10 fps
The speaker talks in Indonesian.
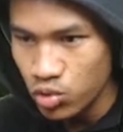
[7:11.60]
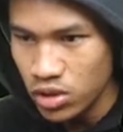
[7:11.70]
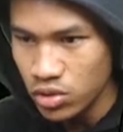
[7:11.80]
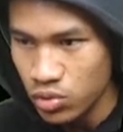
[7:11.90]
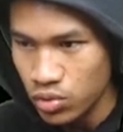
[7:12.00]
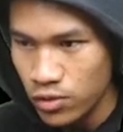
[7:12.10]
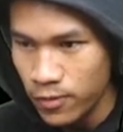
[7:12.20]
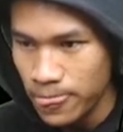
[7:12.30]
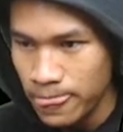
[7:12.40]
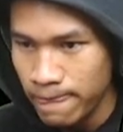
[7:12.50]
gitu.
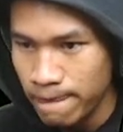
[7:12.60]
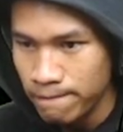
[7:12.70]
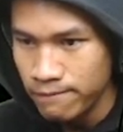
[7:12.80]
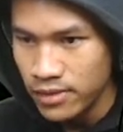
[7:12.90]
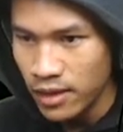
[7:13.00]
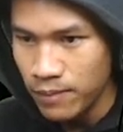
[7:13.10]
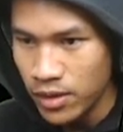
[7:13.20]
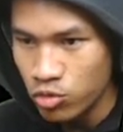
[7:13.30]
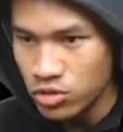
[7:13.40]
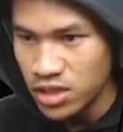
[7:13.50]
Tapi
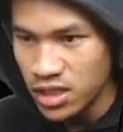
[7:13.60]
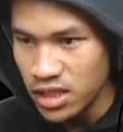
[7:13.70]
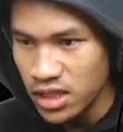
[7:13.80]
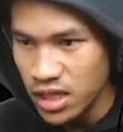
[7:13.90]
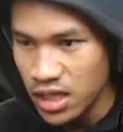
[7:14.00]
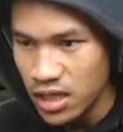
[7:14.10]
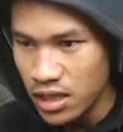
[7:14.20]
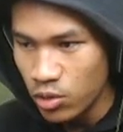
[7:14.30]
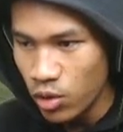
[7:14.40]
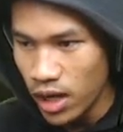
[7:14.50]
kuncinya dia
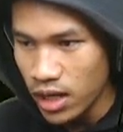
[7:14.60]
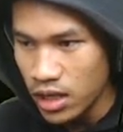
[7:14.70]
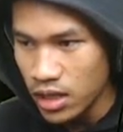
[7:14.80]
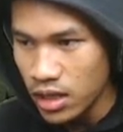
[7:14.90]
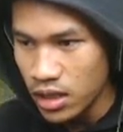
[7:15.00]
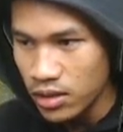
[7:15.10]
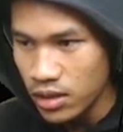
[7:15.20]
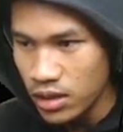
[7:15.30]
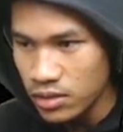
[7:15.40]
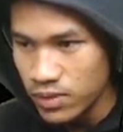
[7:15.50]
uh,
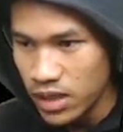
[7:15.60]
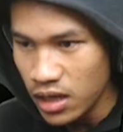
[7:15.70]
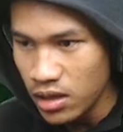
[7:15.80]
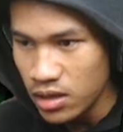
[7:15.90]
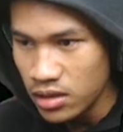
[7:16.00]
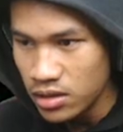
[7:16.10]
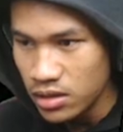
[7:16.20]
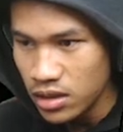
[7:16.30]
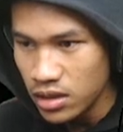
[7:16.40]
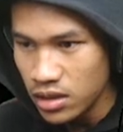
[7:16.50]
bilangnya di